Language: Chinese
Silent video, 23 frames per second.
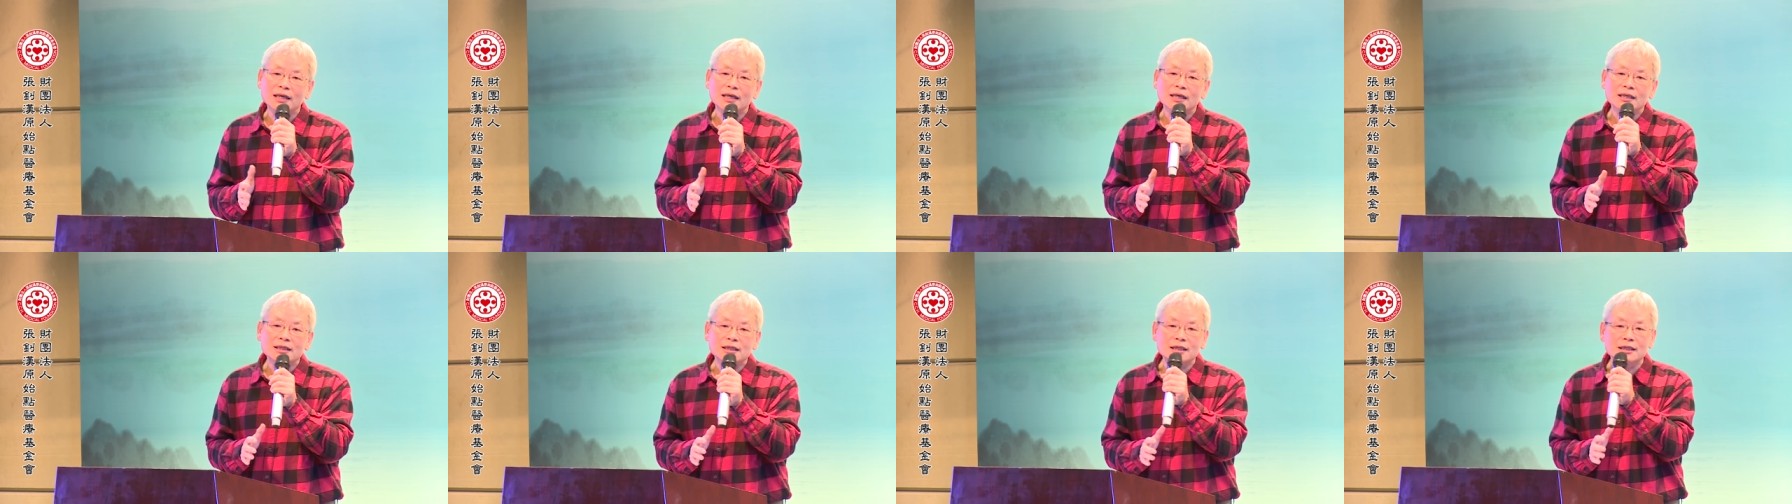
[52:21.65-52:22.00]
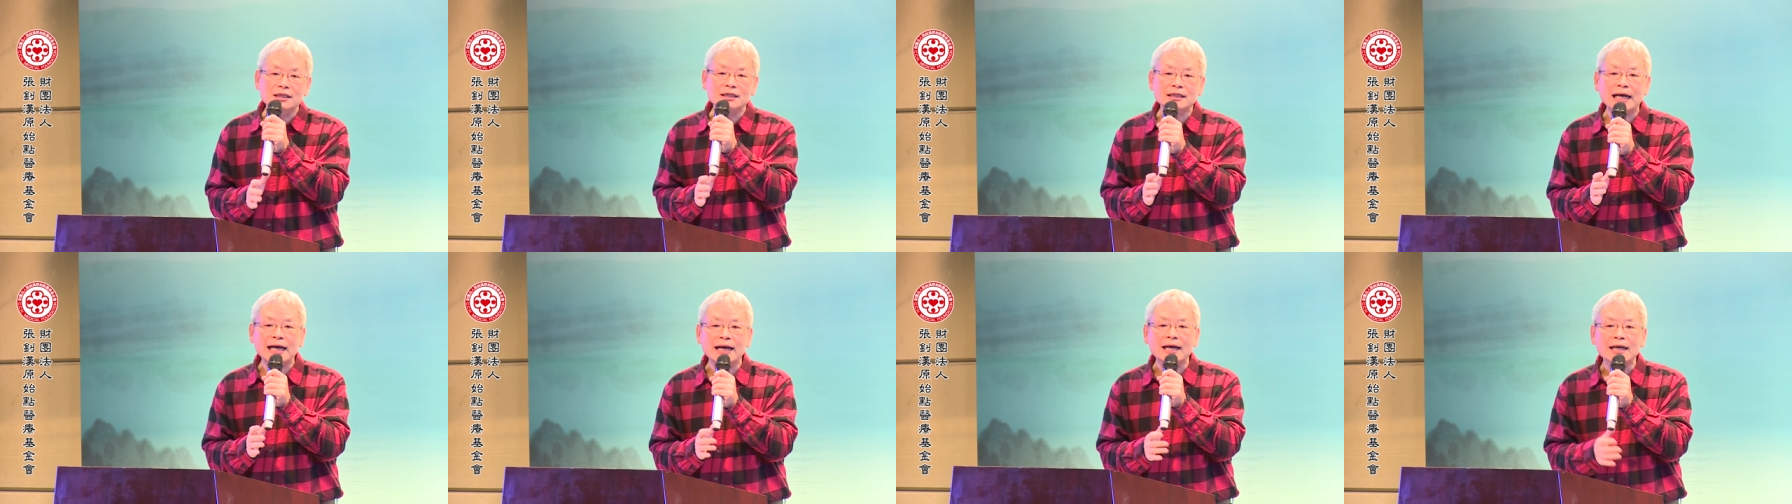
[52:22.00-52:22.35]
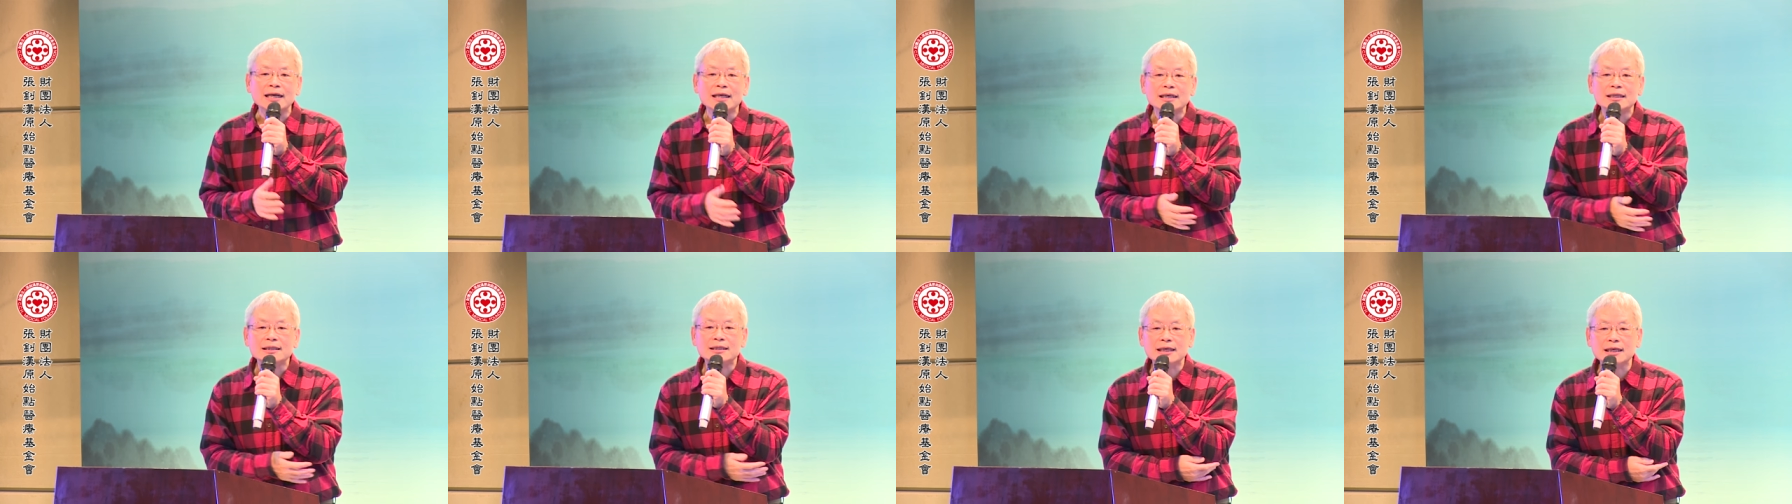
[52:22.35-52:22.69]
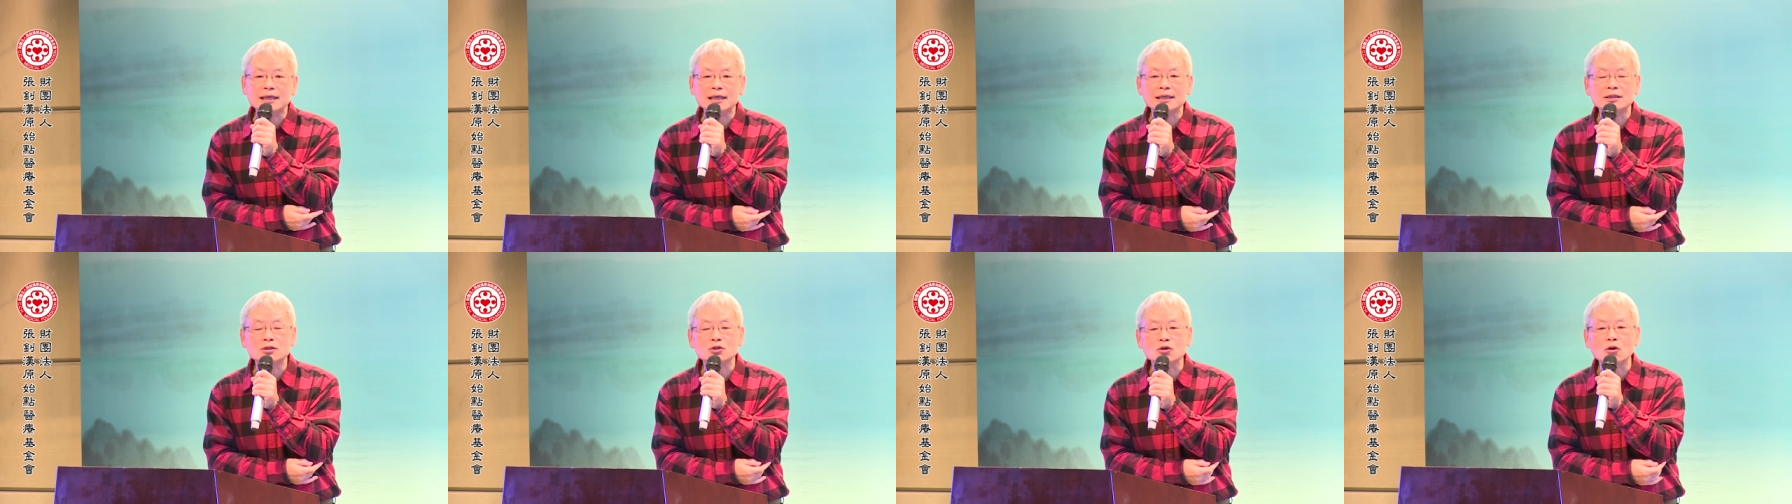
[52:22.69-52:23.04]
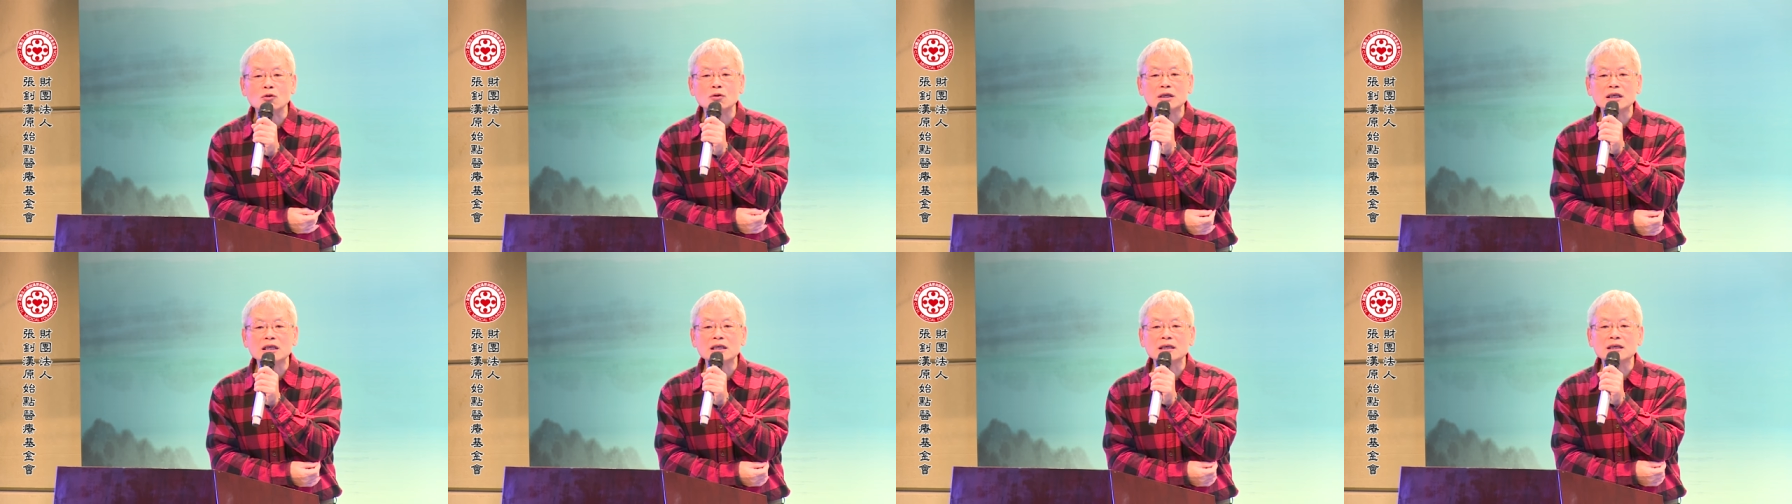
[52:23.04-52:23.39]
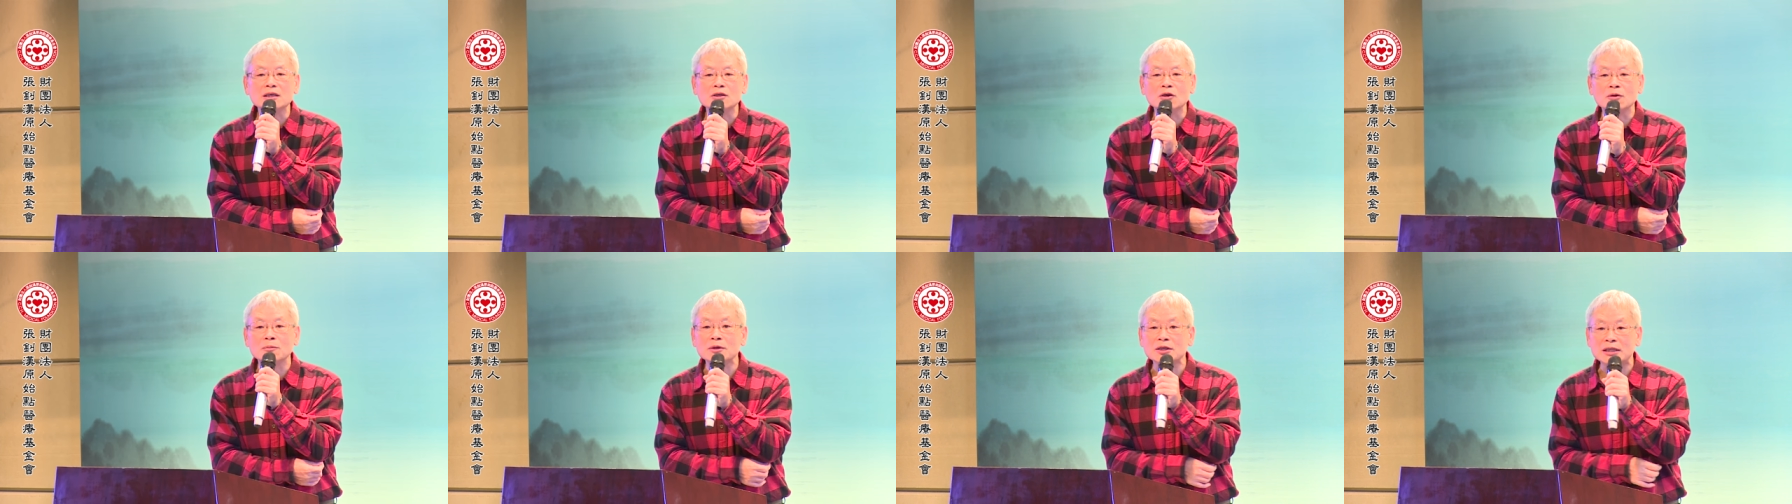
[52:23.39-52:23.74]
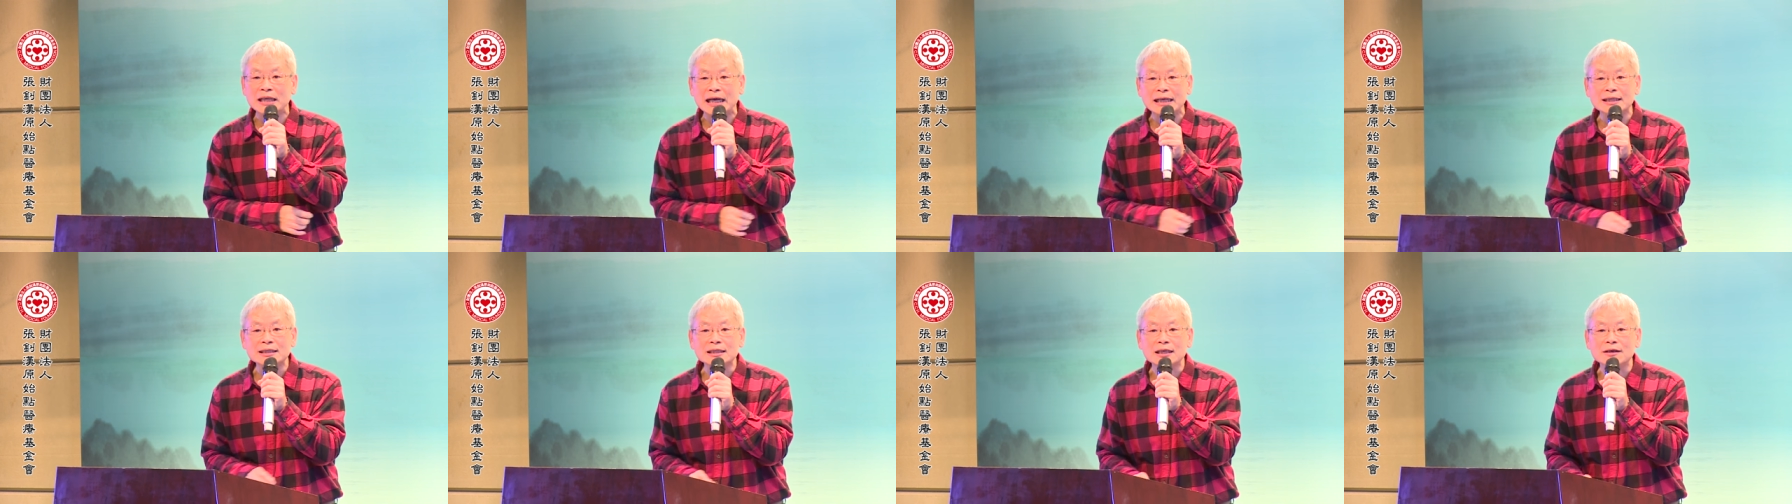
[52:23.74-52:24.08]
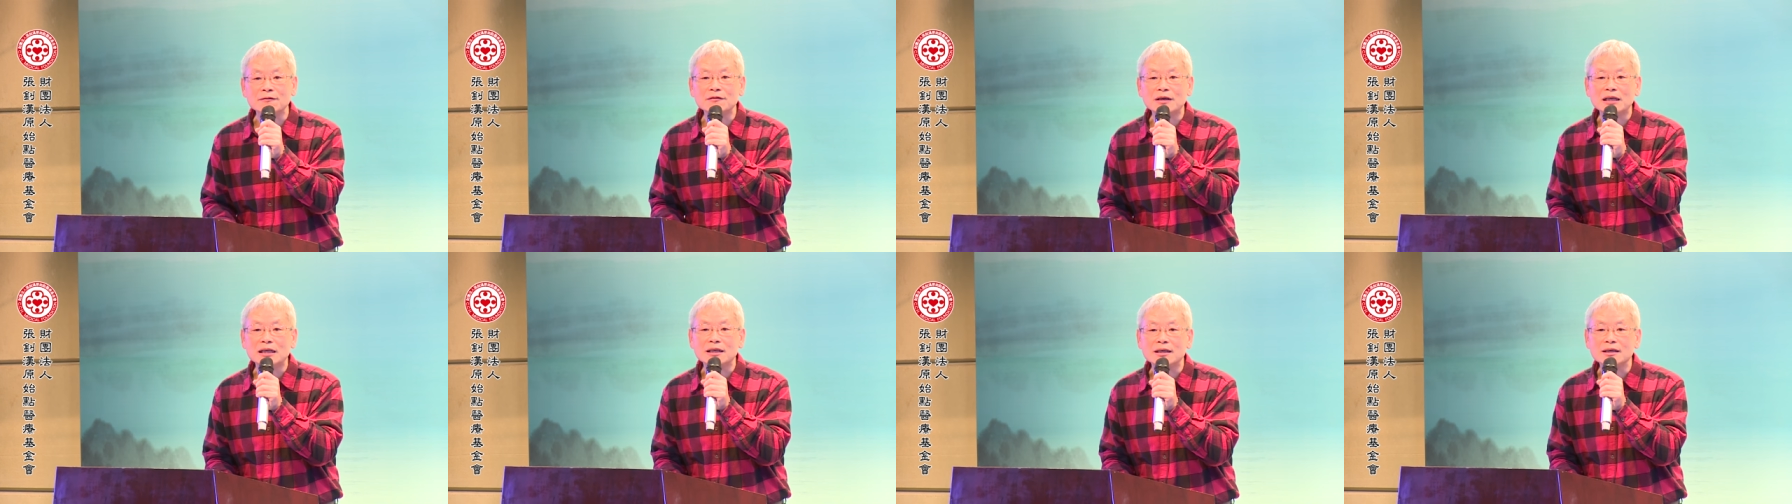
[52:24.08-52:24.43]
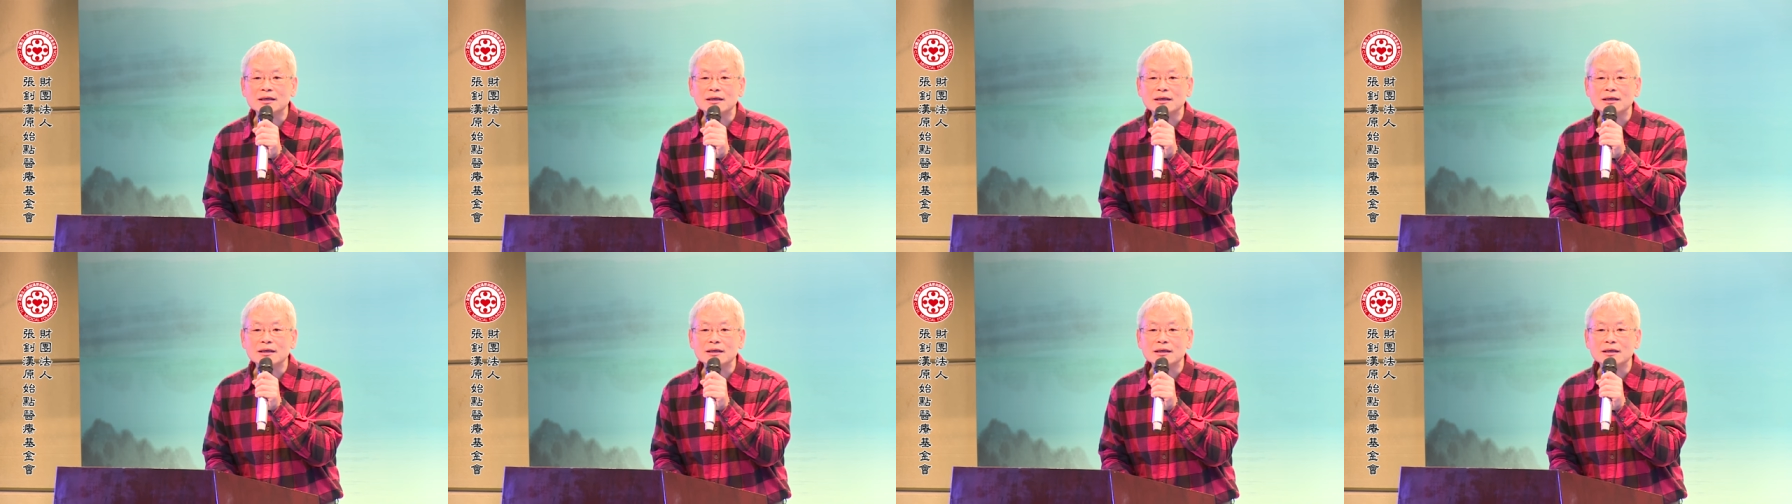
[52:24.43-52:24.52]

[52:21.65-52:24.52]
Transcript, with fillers: 事实上，这个中医有没有谈成分？